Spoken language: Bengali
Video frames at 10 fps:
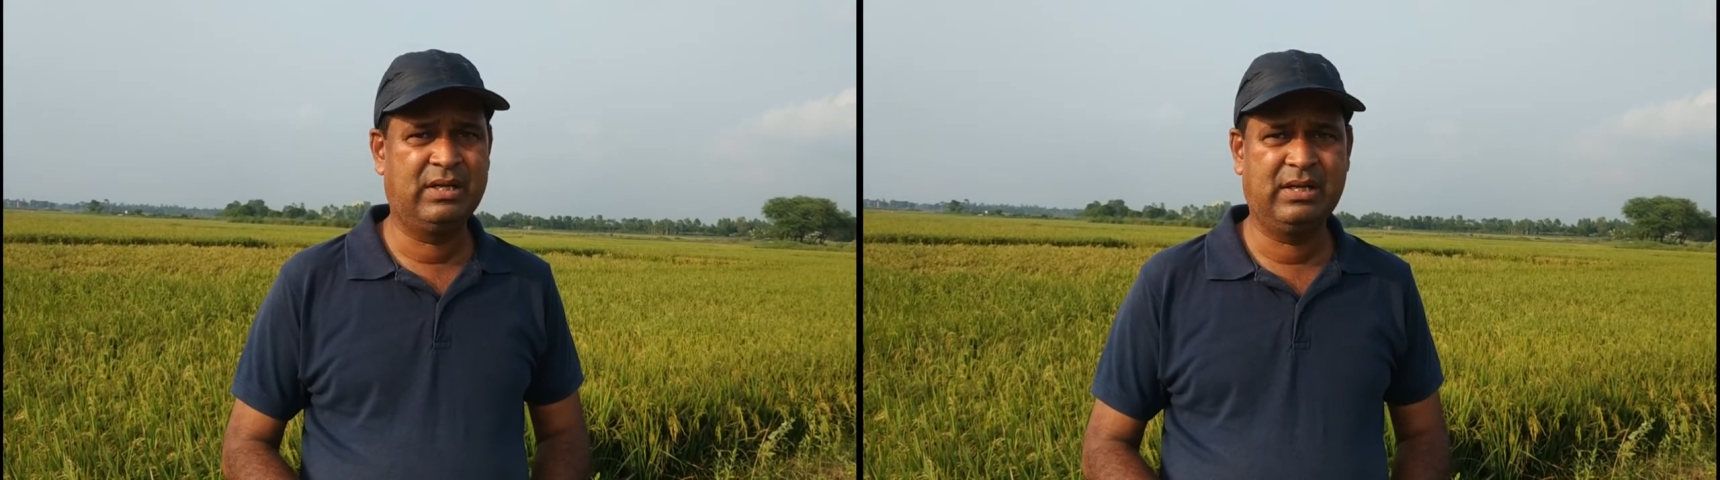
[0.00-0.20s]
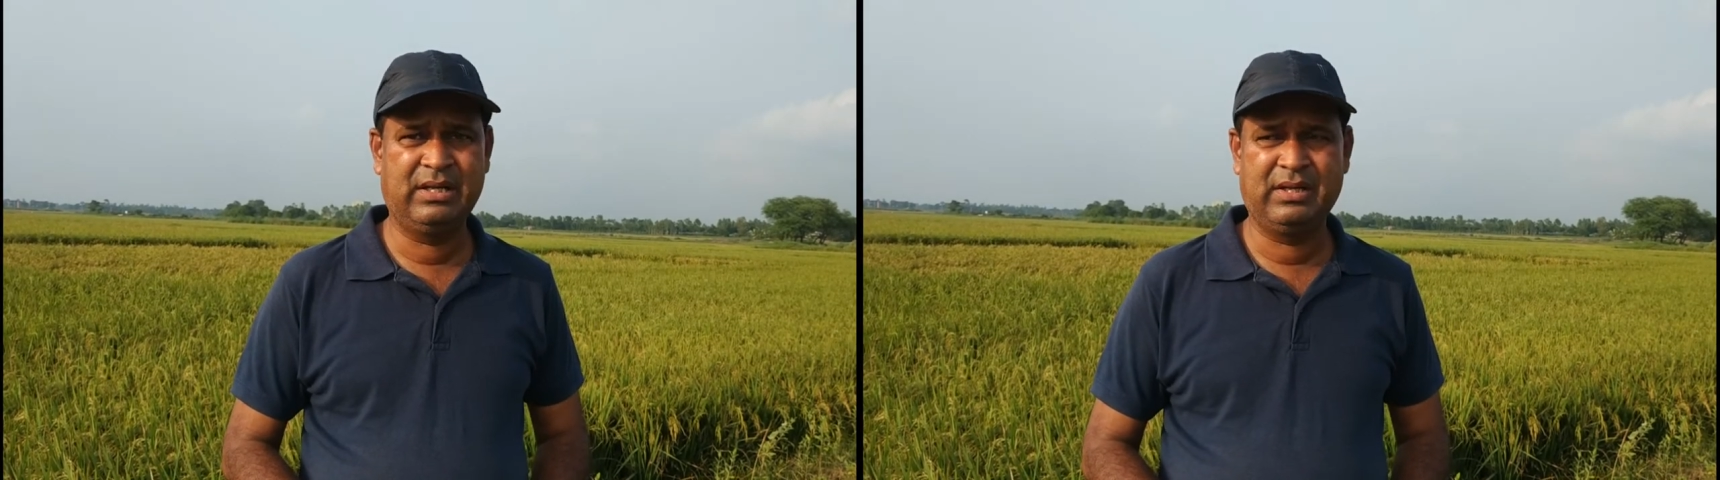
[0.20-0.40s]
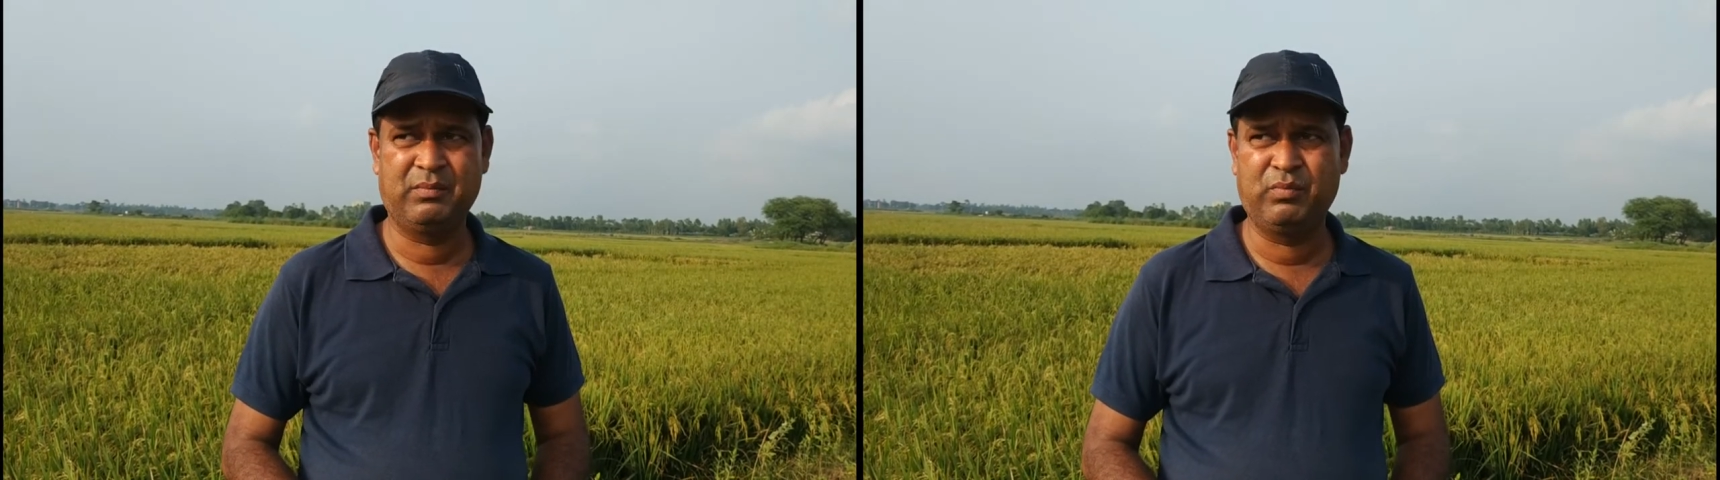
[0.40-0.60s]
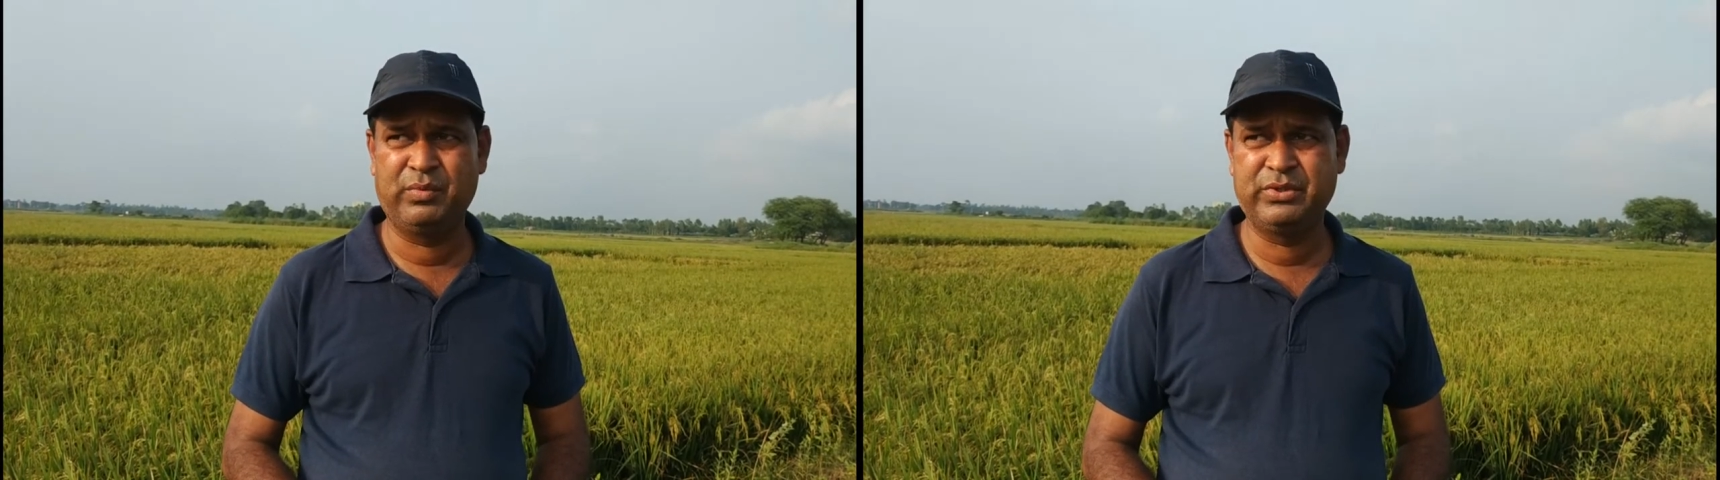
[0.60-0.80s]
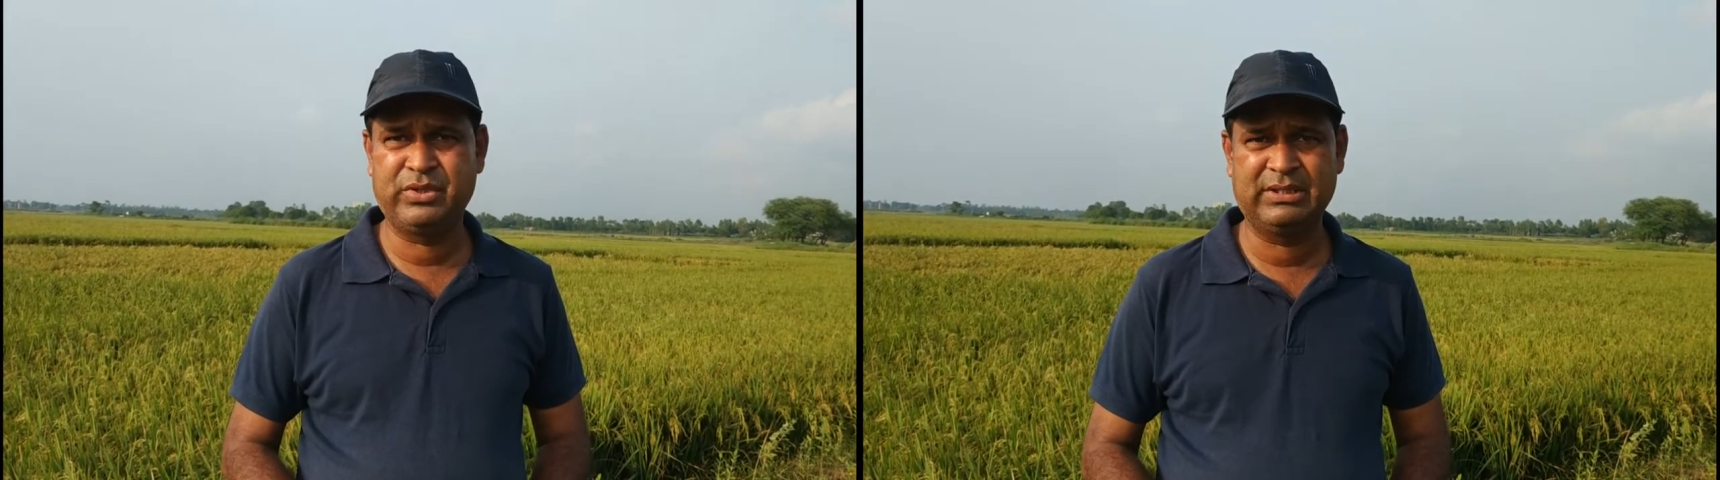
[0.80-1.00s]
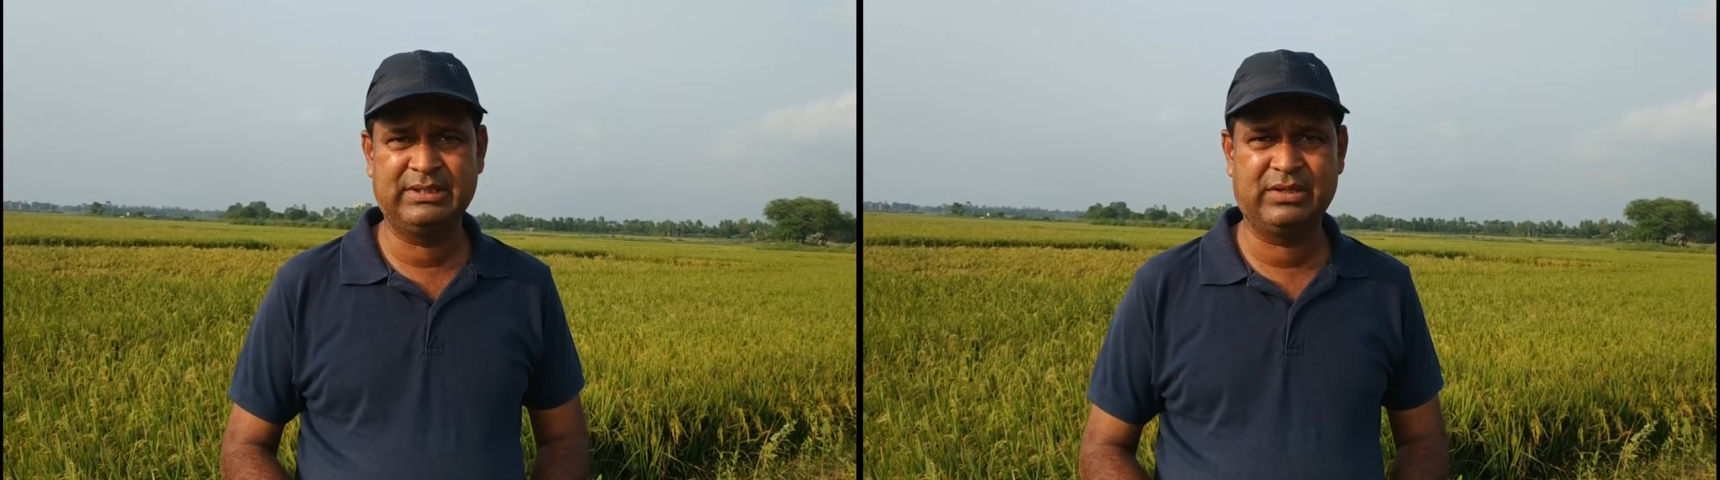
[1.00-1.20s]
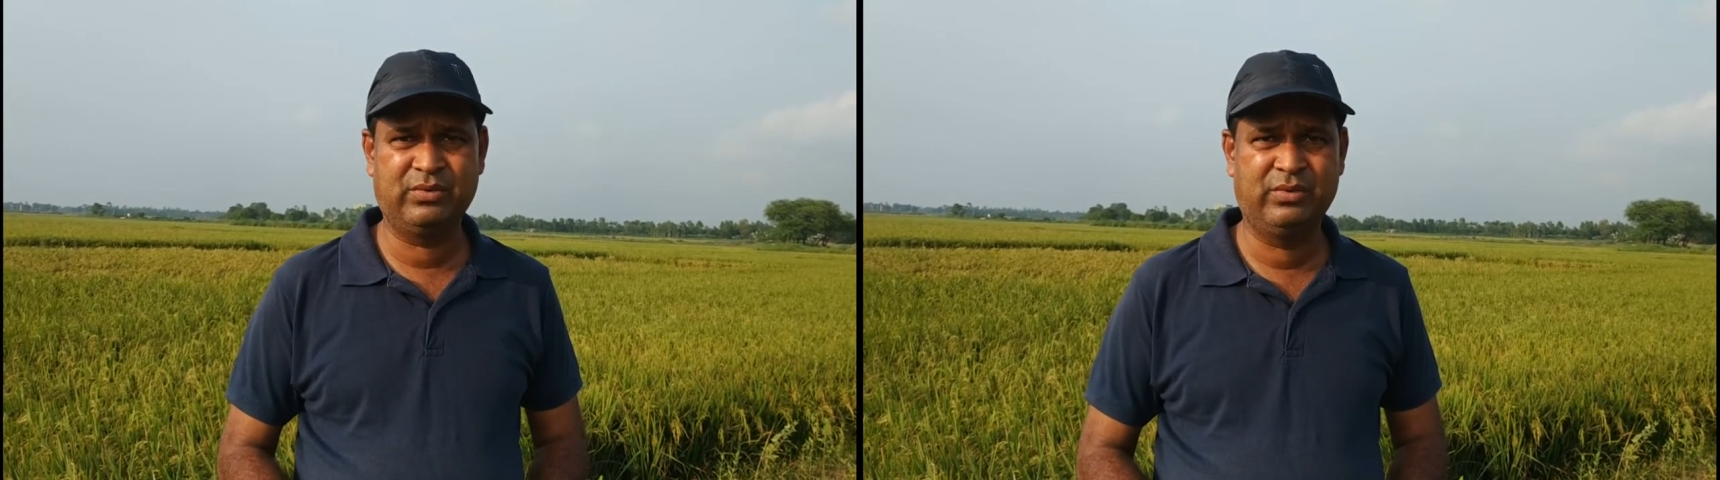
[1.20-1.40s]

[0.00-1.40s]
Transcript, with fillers: এই ভবিষ্যতে যেন